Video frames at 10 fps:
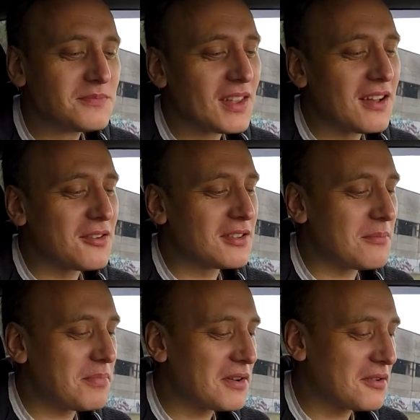Какой-то
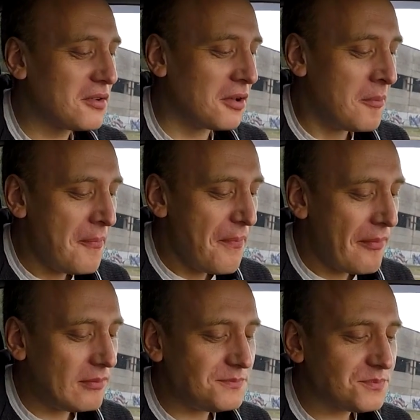прикол.
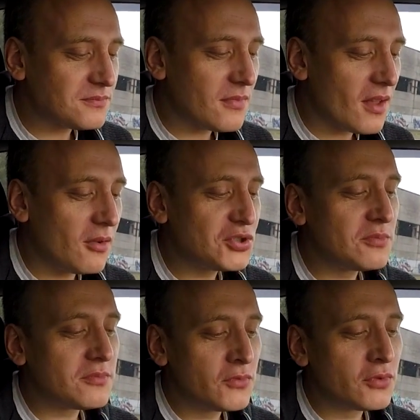В
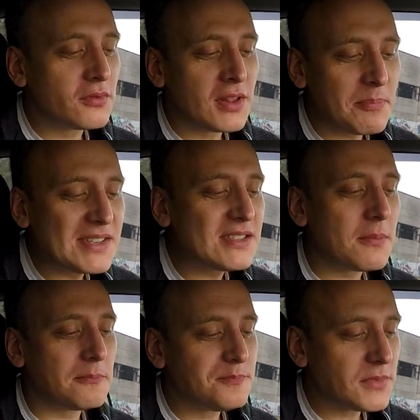общем, ну, написано
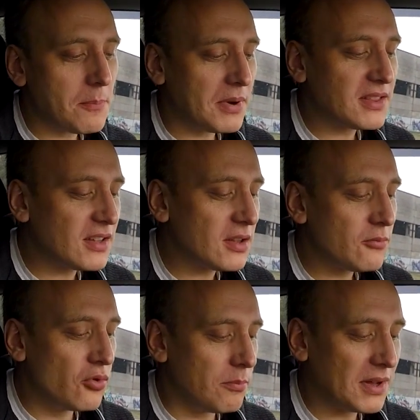потата
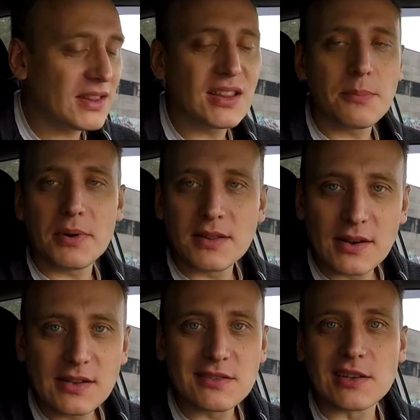бум. Потата
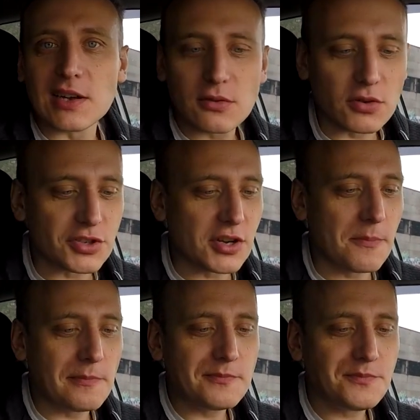по-английски картошка.
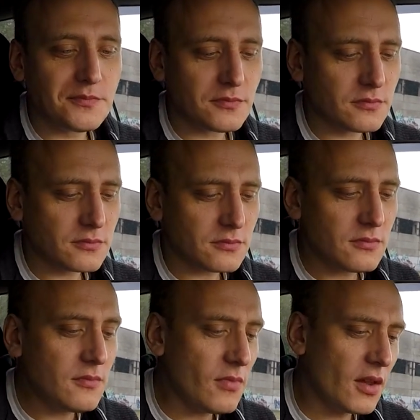
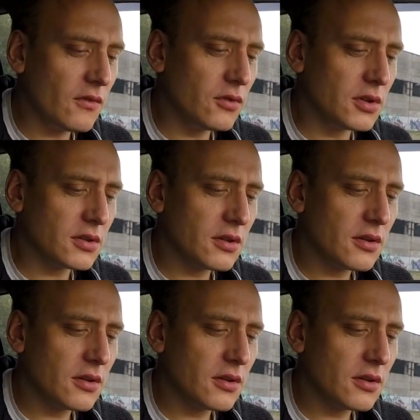Вот.